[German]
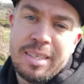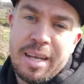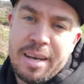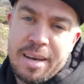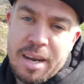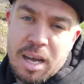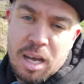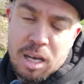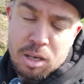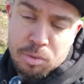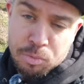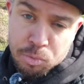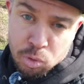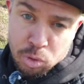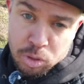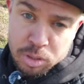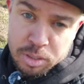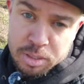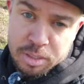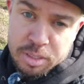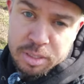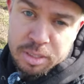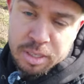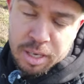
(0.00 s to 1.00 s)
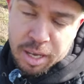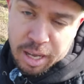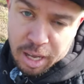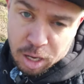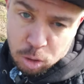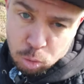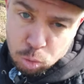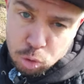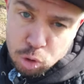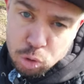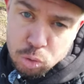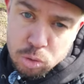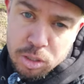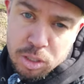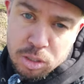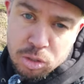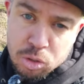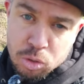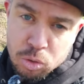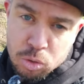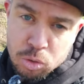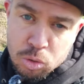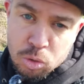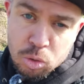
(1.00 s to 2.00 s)
Danach folgt die
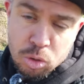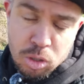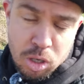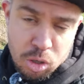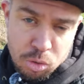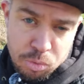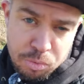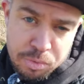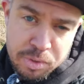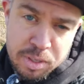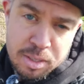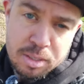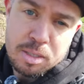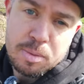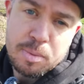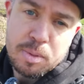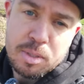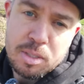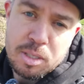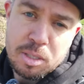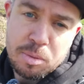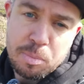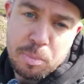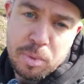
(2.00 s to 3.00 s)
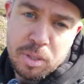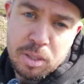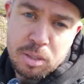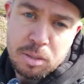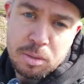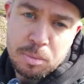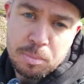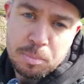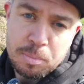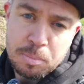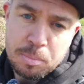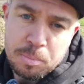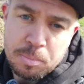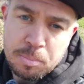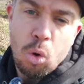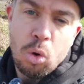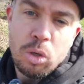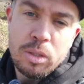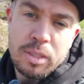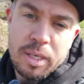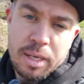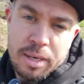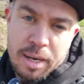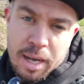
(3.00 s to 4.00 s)
Rauschunterdrückung auf 24 Bit.
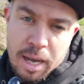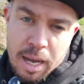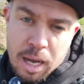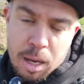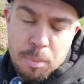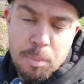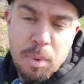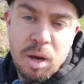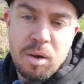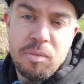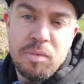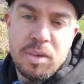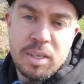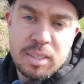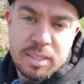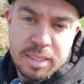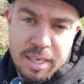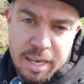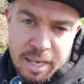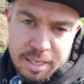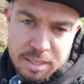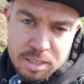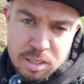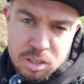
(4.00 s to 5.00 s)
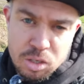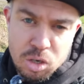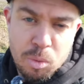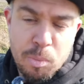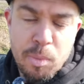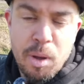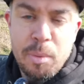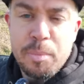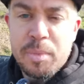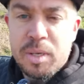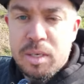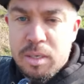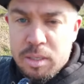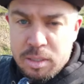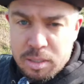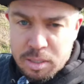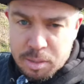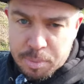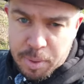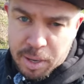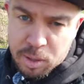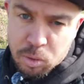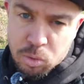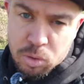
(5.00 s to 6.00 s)
Und danach machen wir das Ganze nochmal mit
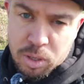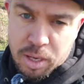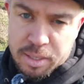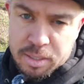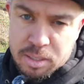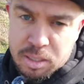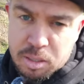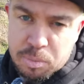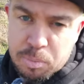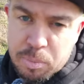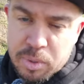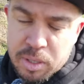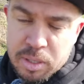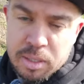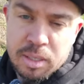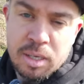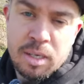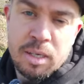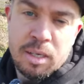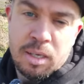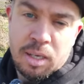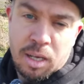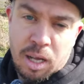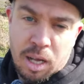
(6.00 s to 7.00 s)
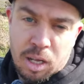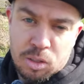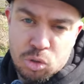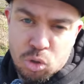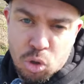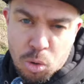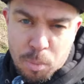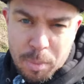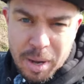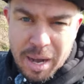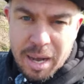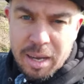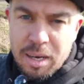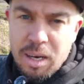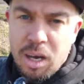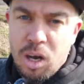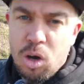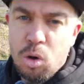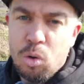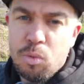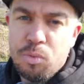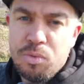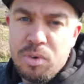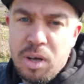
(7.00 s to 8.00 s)
32 Bit. Also
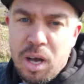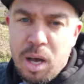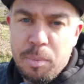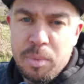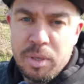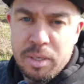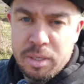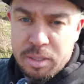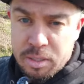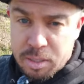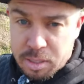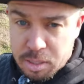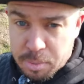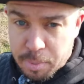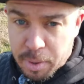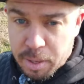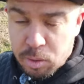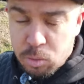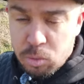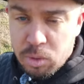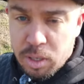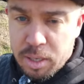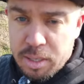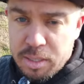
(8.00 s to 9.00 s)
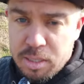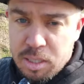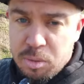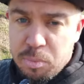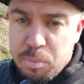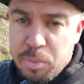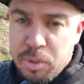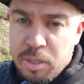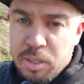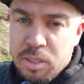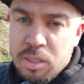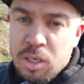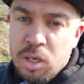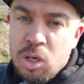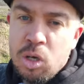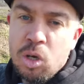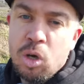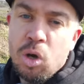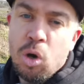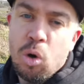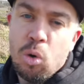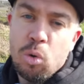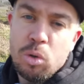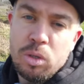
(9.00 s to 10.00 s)
normale Aufnahme in 32 Bit
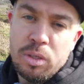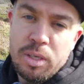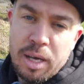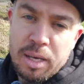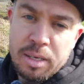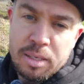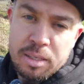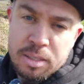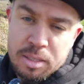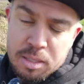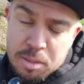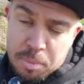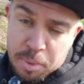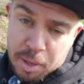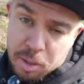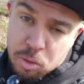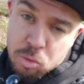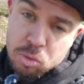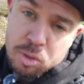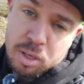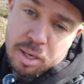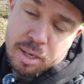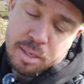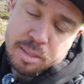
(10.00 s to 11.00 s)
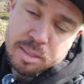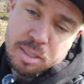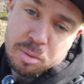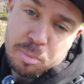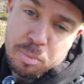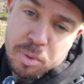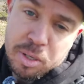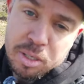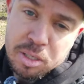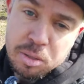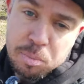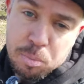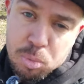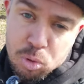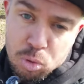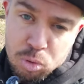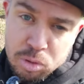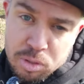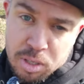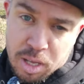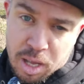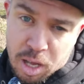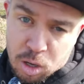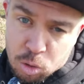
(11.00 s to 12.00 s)
und dann 32 Bit
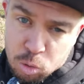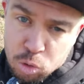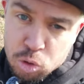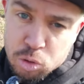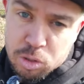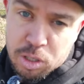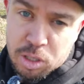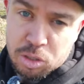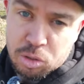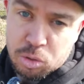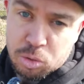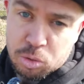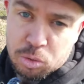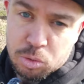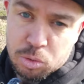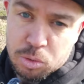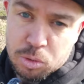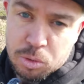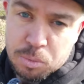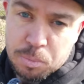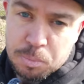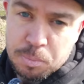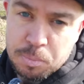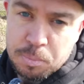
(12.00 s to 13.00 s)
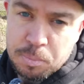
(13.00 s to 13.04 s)
plus Rauschunterdrückung.